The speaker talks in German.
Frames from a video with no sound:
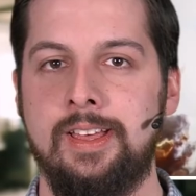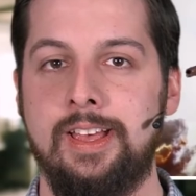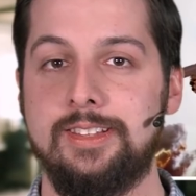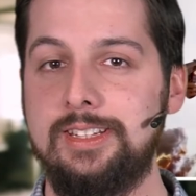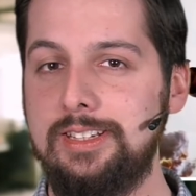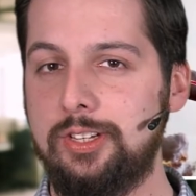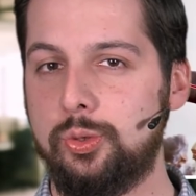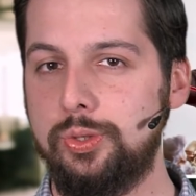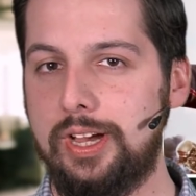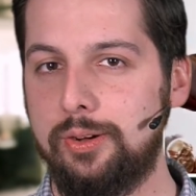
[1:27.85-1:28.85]
Es Sieht nicht
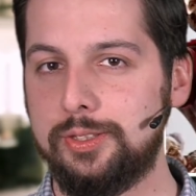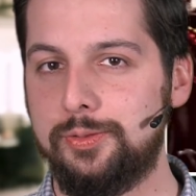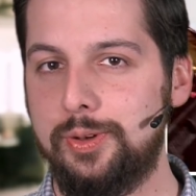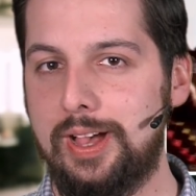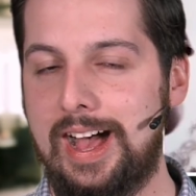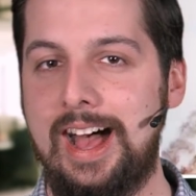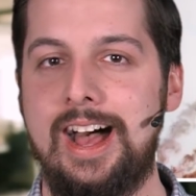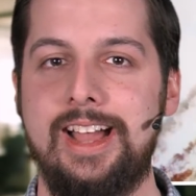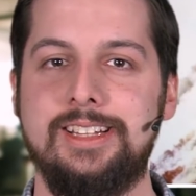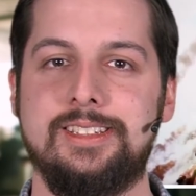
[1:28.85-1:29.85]
gut aus für
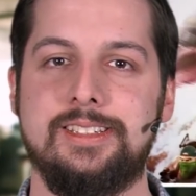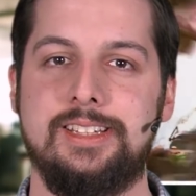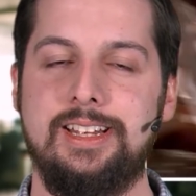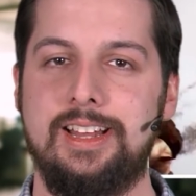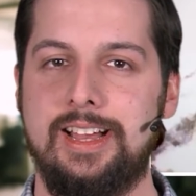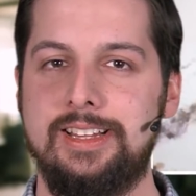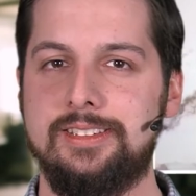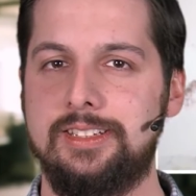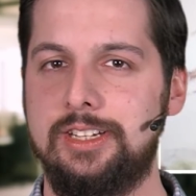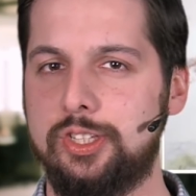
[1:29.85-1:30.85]

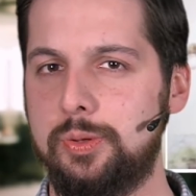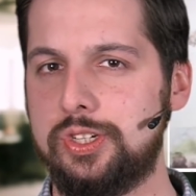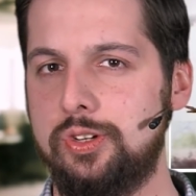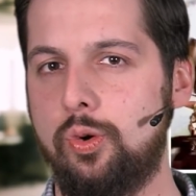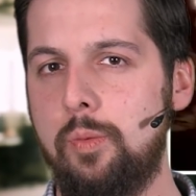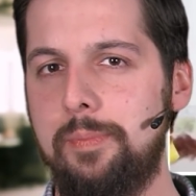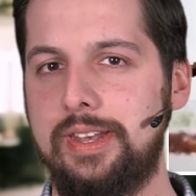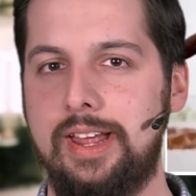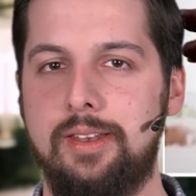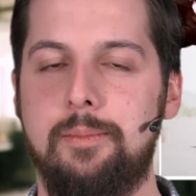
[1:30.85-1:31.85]
H1Z1, den inzwischen
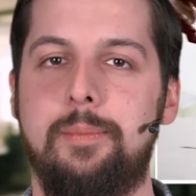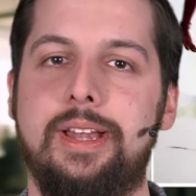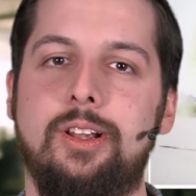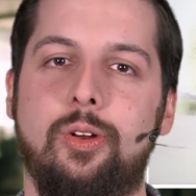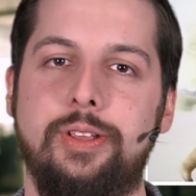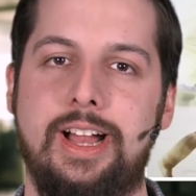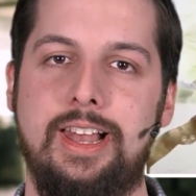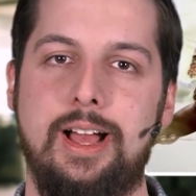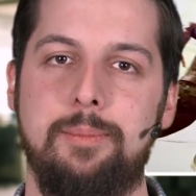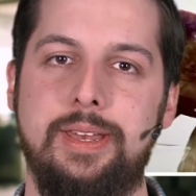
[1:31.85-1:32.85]
umbenannten Battle
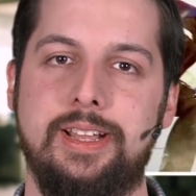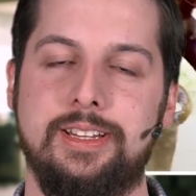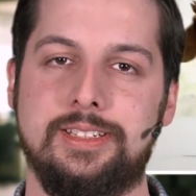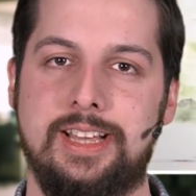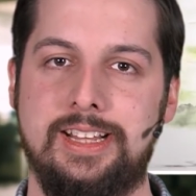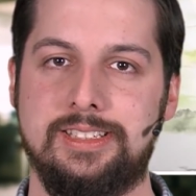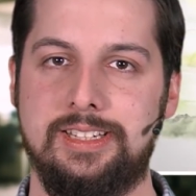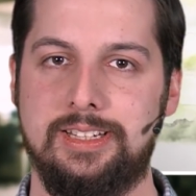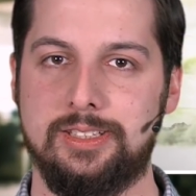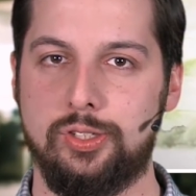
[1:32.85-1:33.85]
Royale-Ableger des
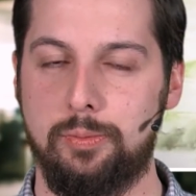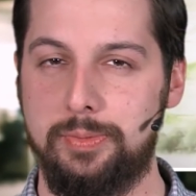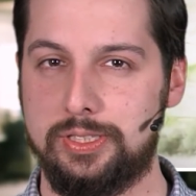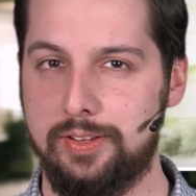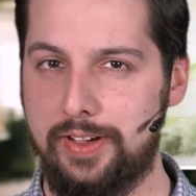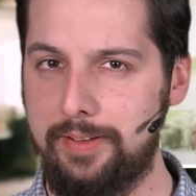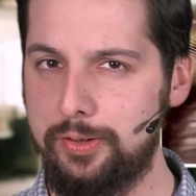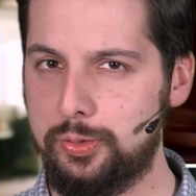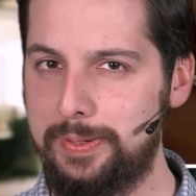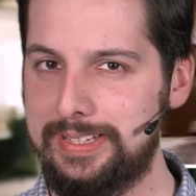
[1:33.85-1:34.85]
einstigen
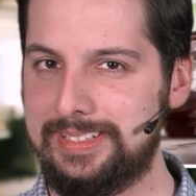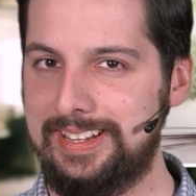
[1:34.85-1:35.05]
Zombie-Survival-Spiels,